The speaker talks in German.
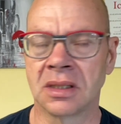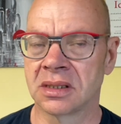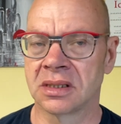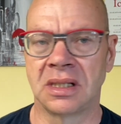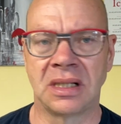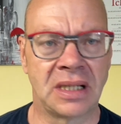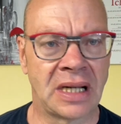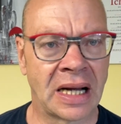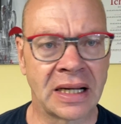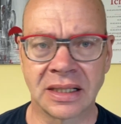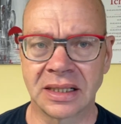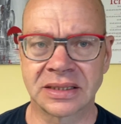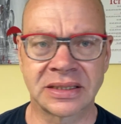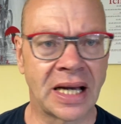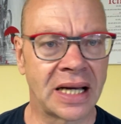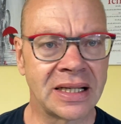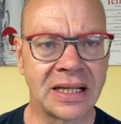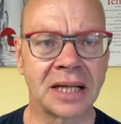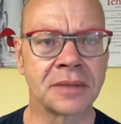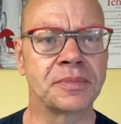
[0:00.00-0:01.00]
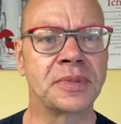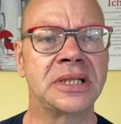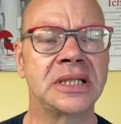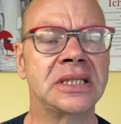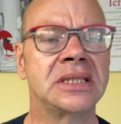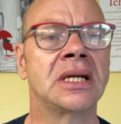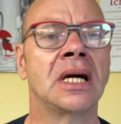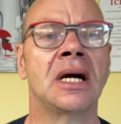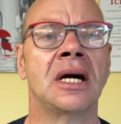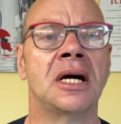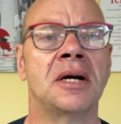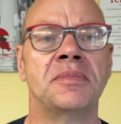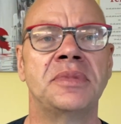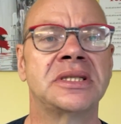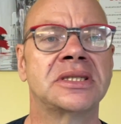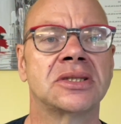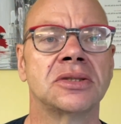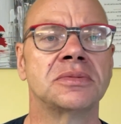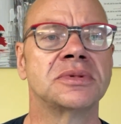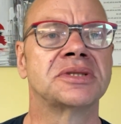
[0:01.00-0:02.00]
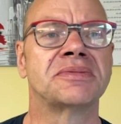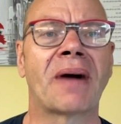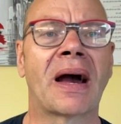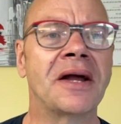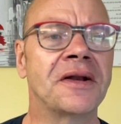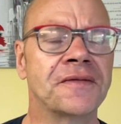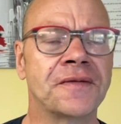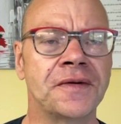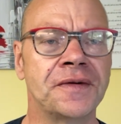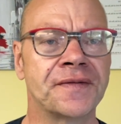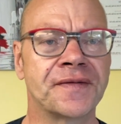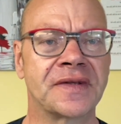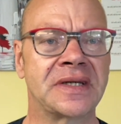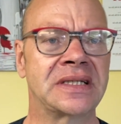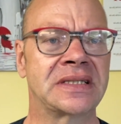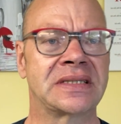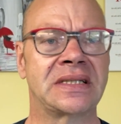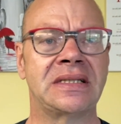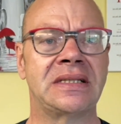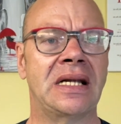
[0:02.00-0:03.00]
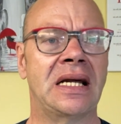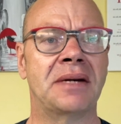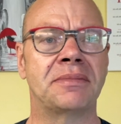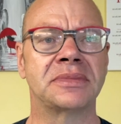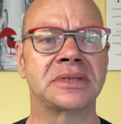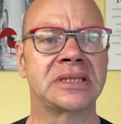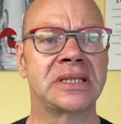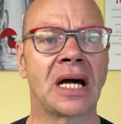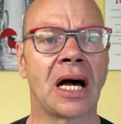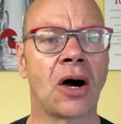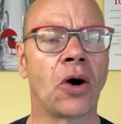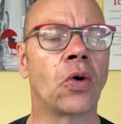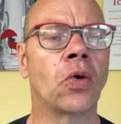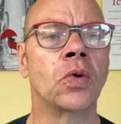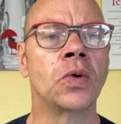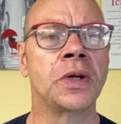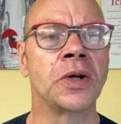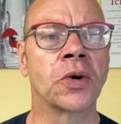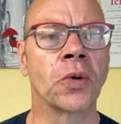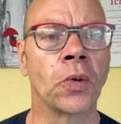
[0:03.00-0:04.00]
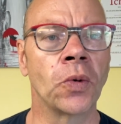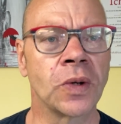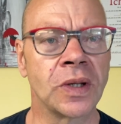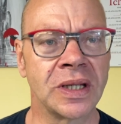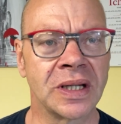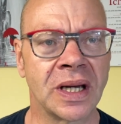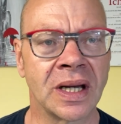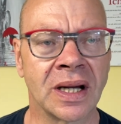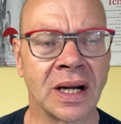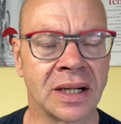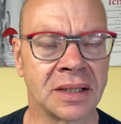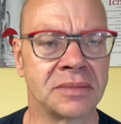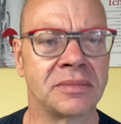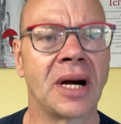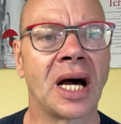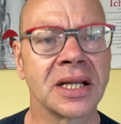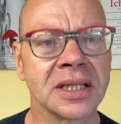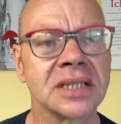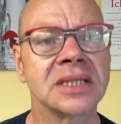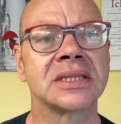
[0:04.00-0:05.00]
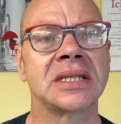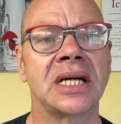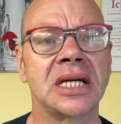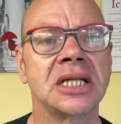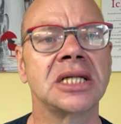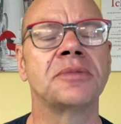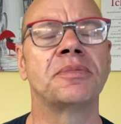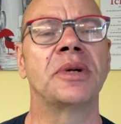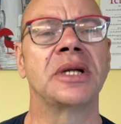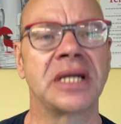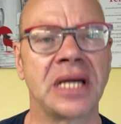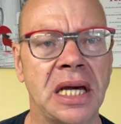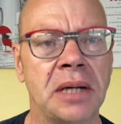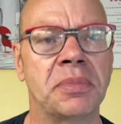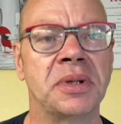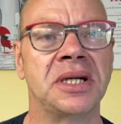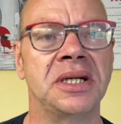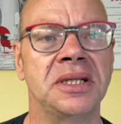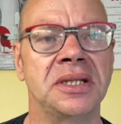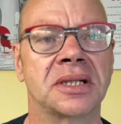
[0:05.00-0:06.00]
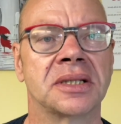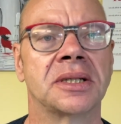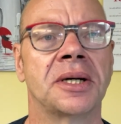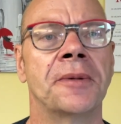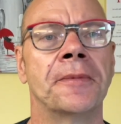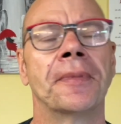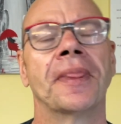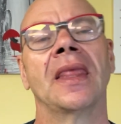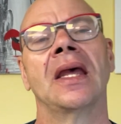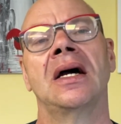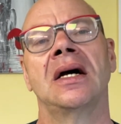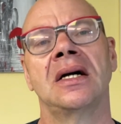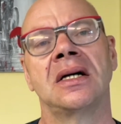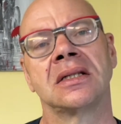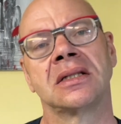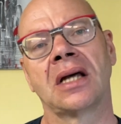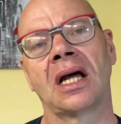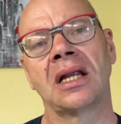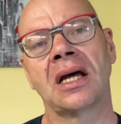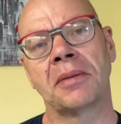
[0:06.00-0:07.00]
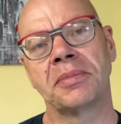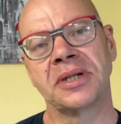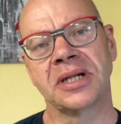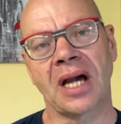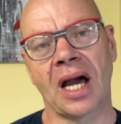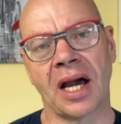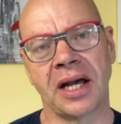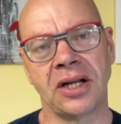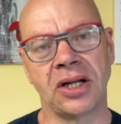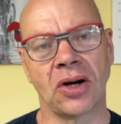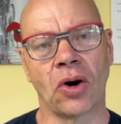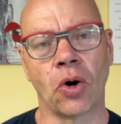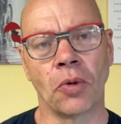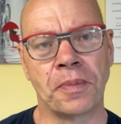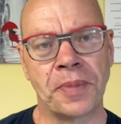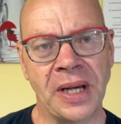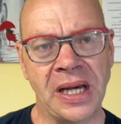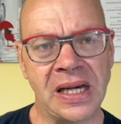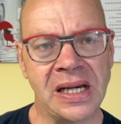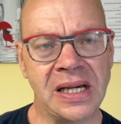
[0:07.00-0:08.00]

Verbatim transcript: lang, zeitlang bin ich bis zum 52. Lebensjahr ohne Krücken gegangen. Man hat gesehen, ich bin gehbehindert. Dann habe ich eine OP